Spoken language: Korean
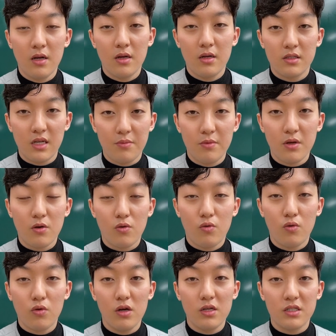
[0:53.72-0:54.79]
재밌고
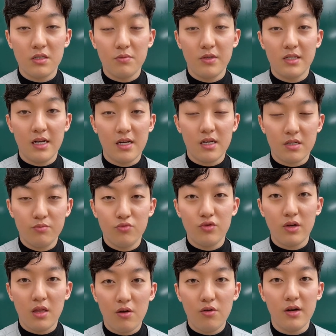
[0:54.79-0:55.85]
열심히 잘
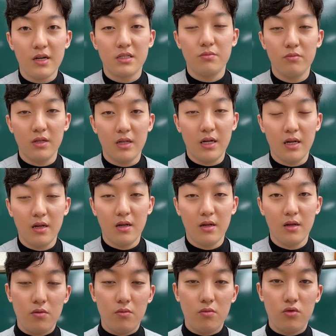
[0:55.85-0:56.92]
근무했던 것 같습니다.
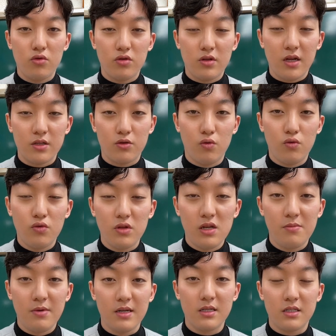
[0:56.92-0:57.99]
모두 다 좋은
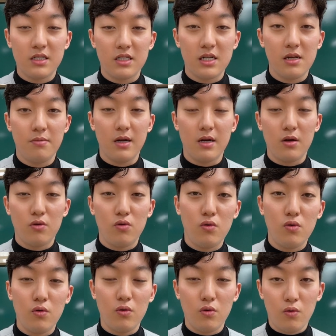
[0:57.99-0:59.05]
일만 있으시길 바라고
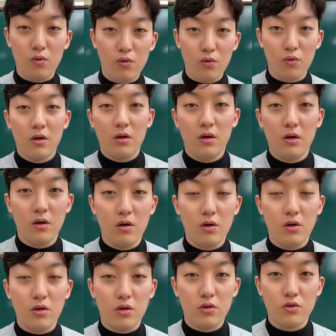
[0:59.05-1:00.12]
꼭 어,
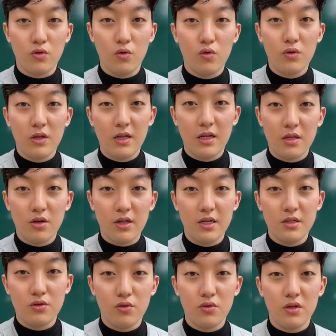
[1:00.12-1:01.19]
어떤 좋은 일이든 안
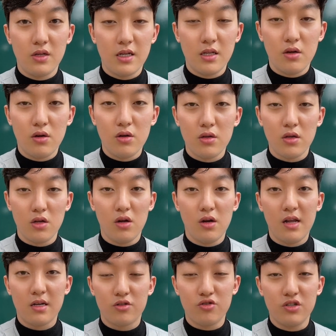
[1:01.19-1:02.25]
좋은 일이든
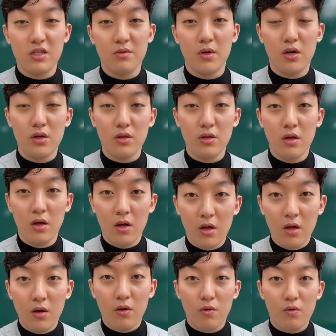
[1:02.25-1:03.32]
연락 주시면
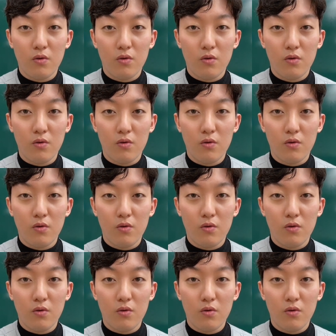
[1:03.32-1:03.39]
꼭